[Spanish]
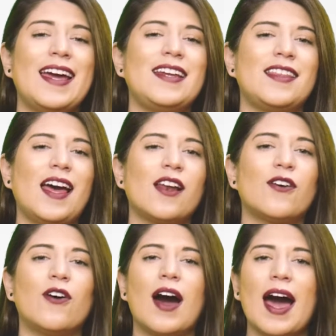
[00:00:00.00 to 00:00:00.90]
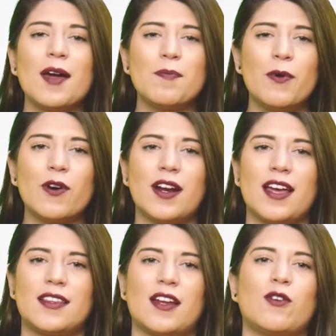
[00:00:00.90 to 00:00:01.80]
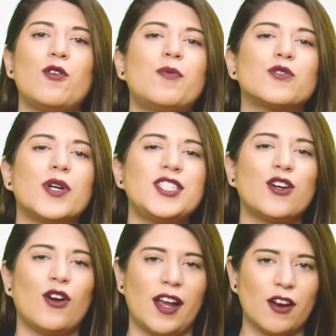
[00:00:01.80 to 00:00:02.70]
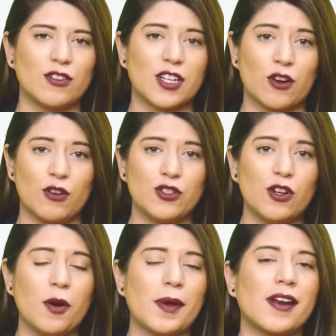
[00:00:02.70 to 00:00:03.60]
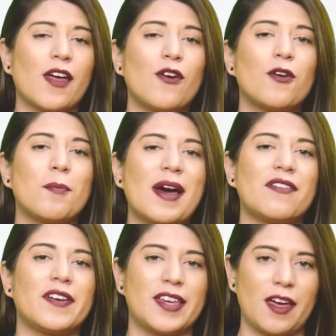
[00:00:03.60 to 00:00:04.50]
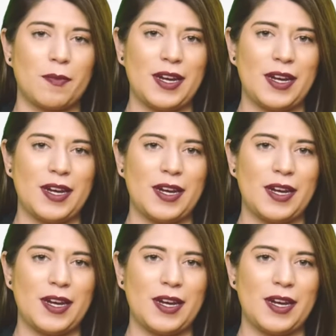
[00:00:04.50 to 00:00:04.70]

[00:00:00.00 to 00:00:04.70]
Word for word: En Hidalgo hay pugna entre grupos guachicoleros, reconoció el gobernador Omar Fayad